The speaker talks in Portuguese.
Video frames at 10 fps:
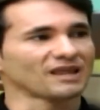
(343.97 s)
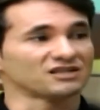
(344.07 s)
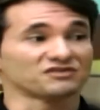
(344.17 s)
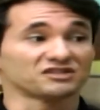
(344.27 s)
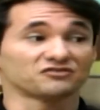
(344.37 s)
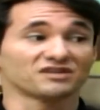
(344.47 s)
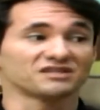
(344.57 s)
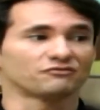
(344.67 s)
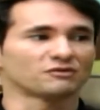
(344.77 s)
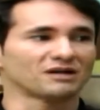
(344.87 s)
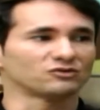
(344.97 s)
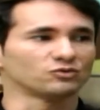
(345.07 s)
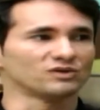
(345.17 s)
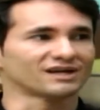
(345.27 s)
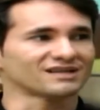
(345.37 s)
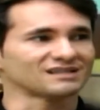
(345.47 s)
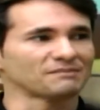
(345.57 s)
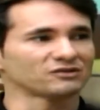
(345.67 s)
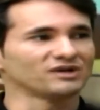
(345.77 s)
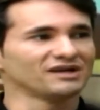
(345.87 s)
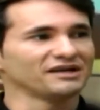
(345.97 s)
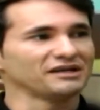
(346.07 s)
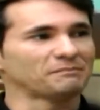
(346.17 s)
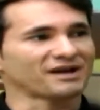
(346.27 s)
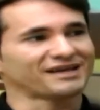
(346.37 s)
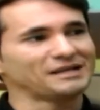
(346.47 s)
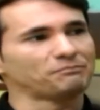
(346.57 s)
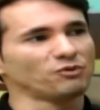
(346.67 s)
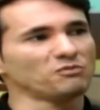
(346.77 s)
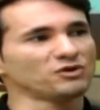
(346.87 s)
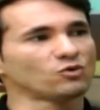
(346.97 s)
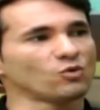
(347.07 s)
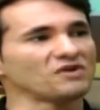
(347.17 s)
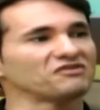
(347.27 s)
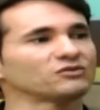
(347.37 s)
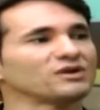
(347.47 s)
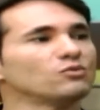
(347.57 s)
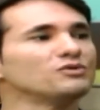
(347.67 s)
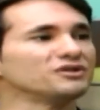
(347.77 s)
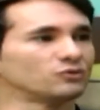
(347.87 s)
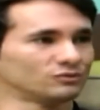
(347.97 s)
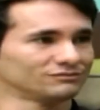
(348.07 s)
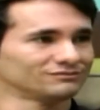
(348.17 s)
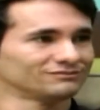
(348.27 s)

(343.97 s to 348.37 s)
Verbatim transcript: Às vezes a gente fazia formatura, casamento, e para aquele público o evento é único.